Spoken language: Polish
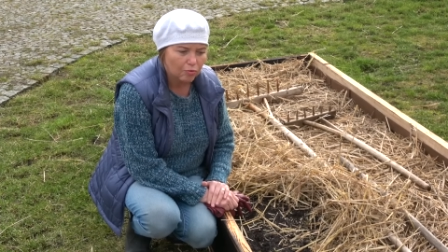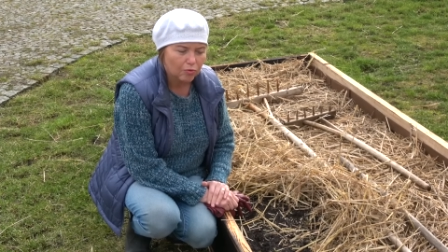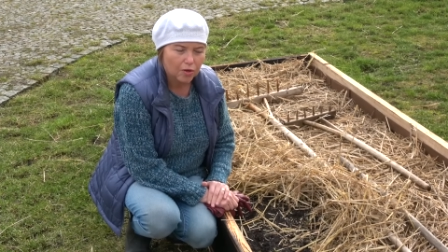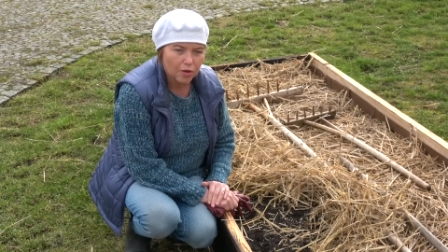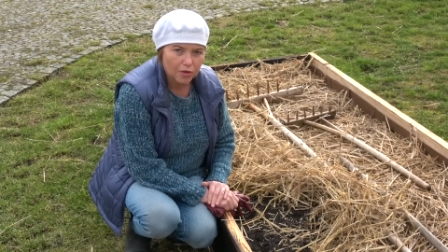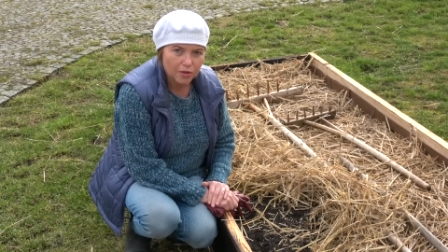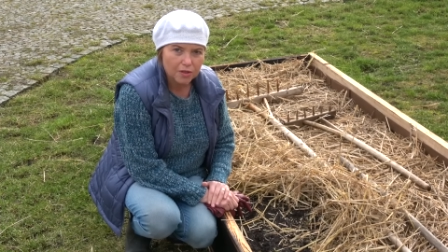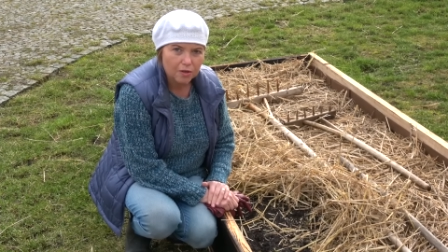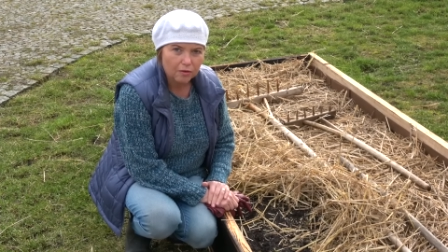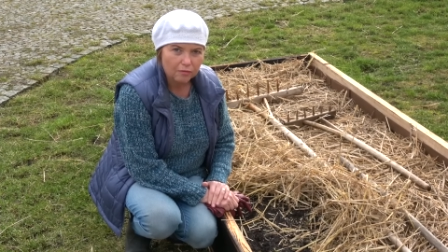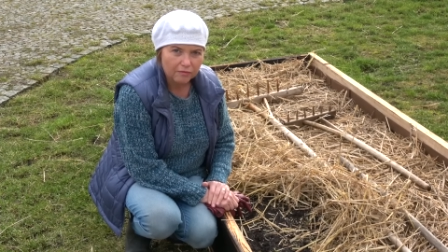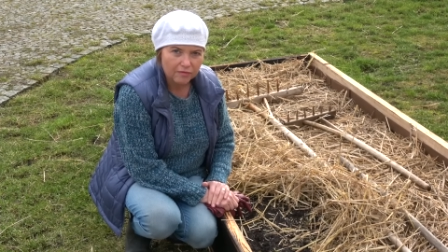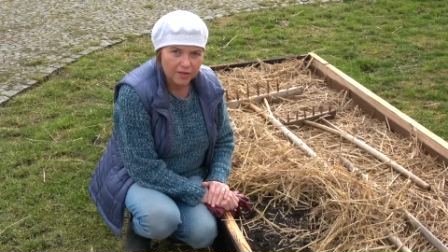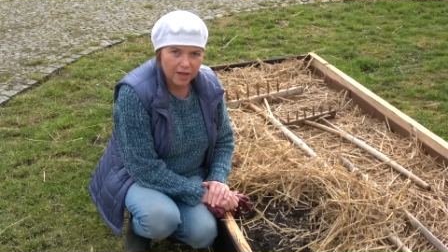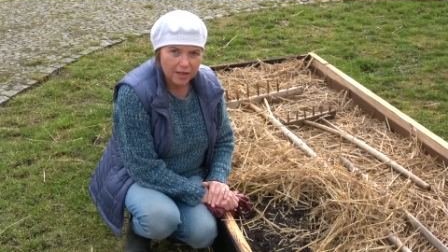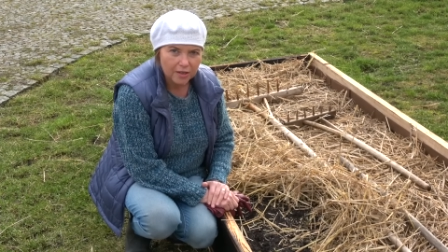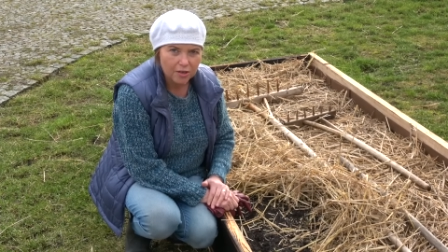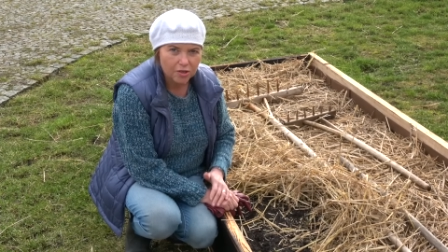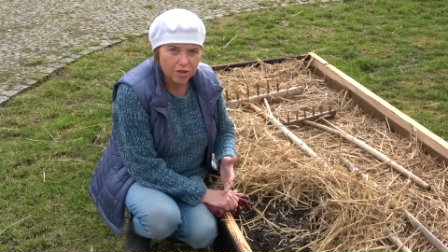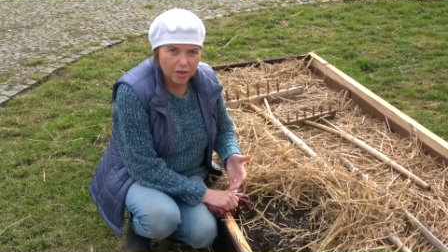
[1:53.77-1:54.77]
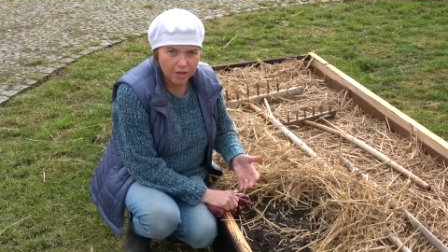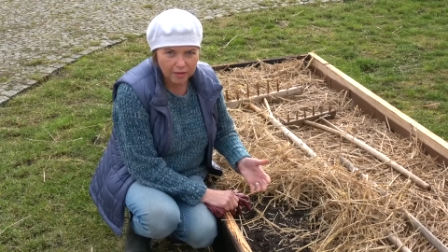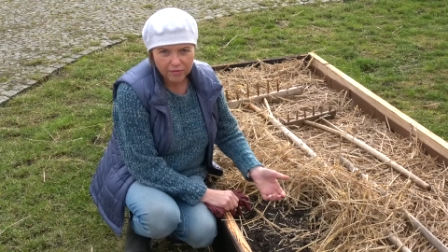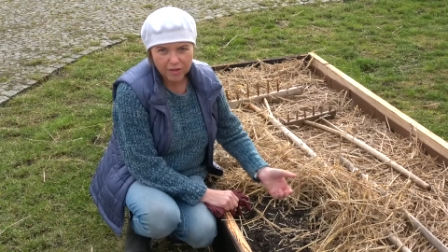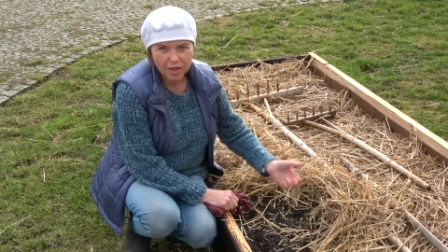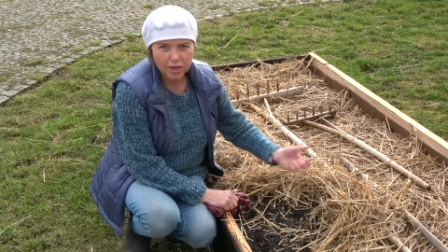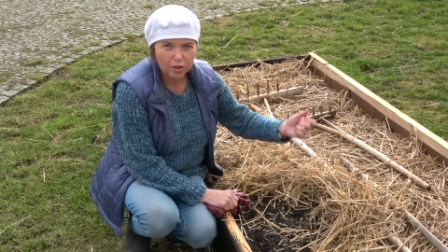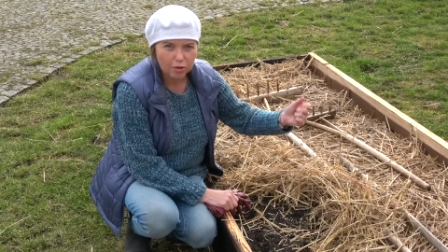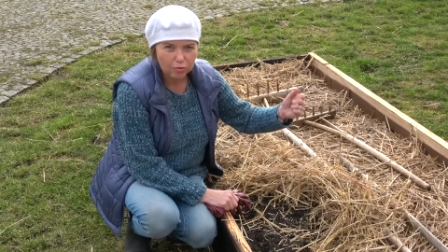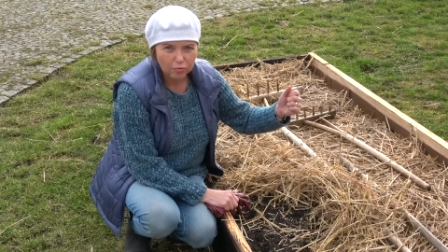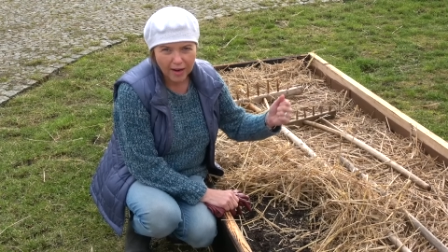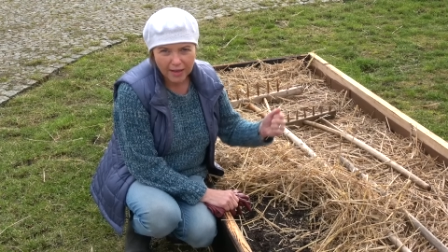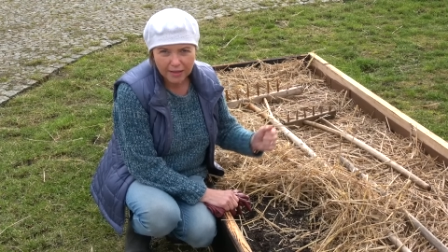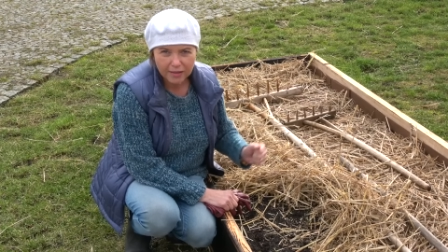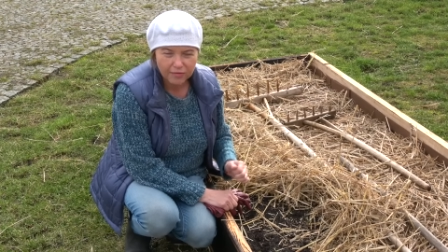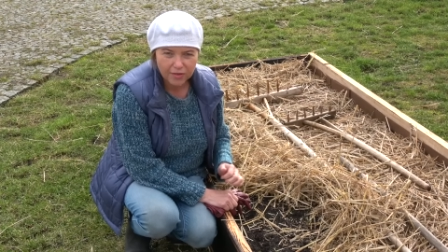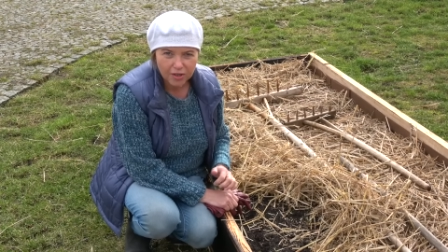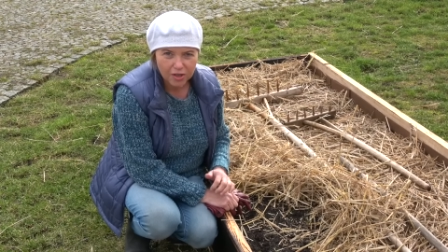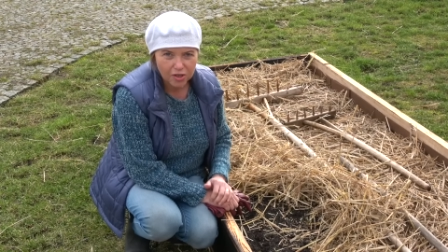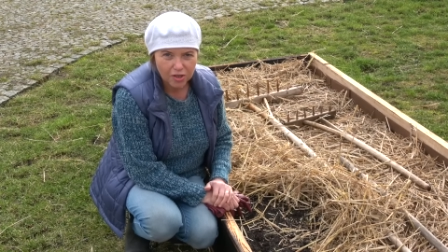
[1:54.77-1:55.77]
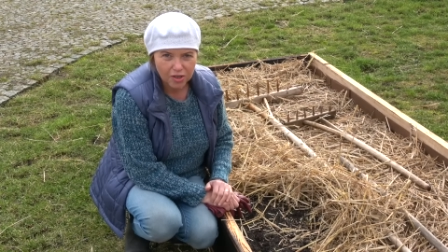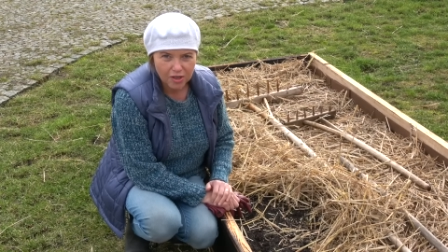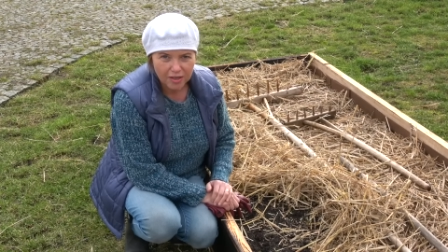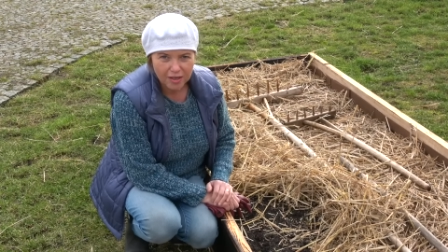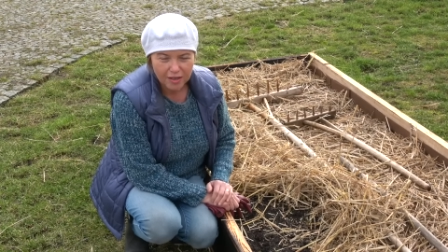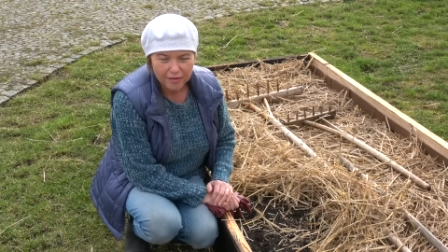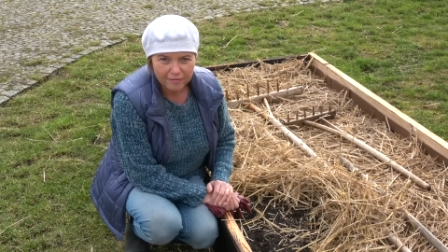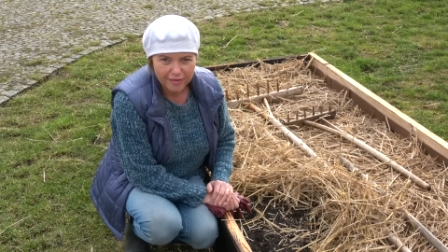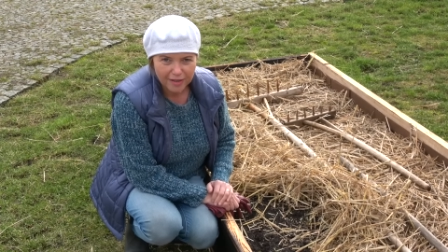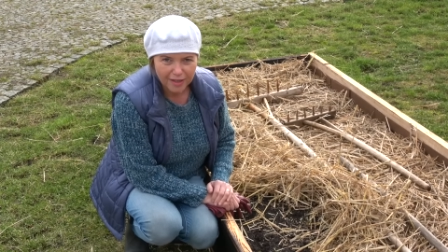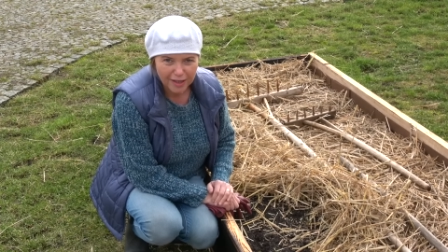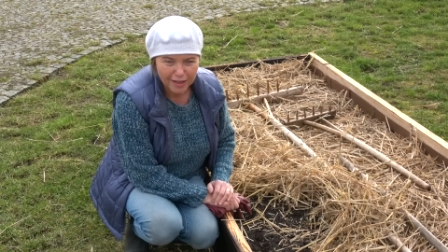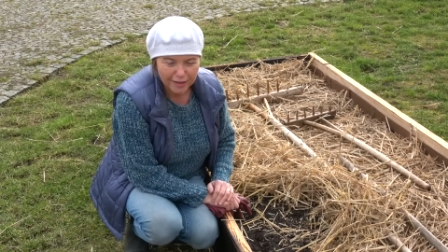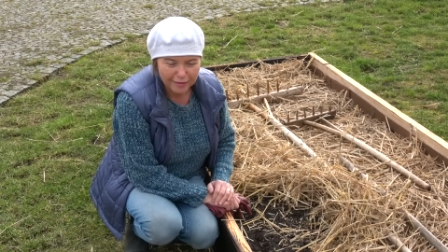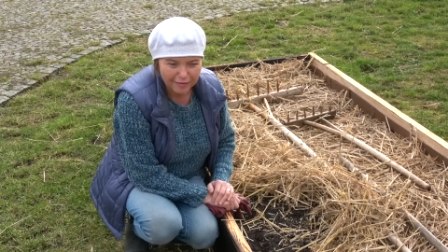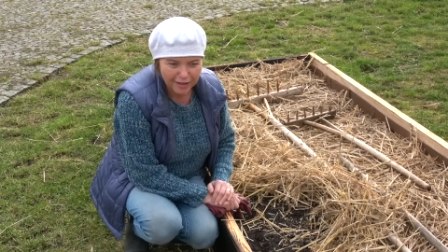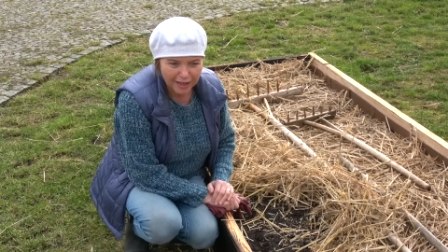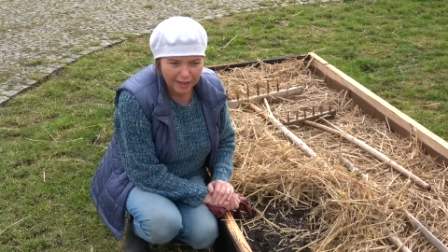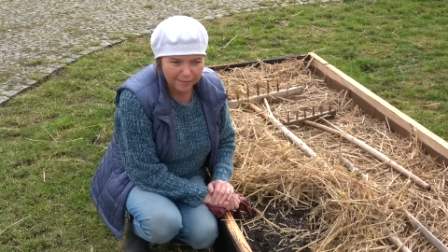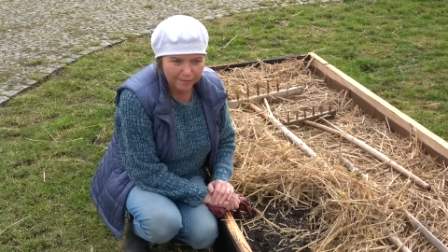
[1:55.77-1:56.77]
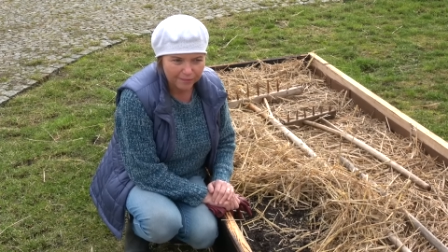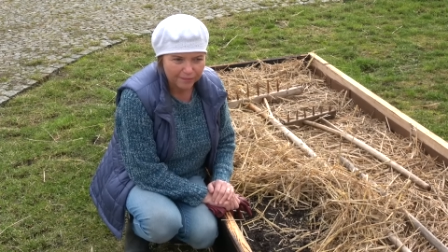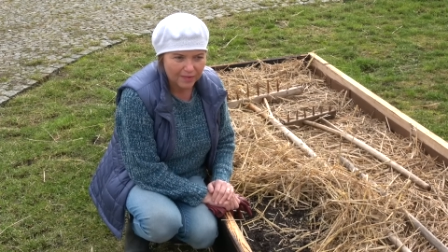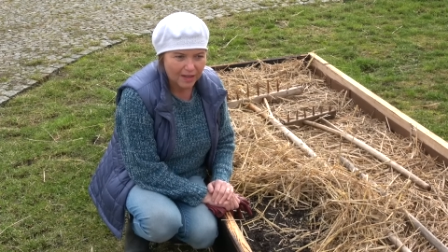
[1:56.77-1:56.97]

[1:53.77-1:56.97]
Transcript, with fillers: urosną większe i wtedy łatwiej się je wyrywa.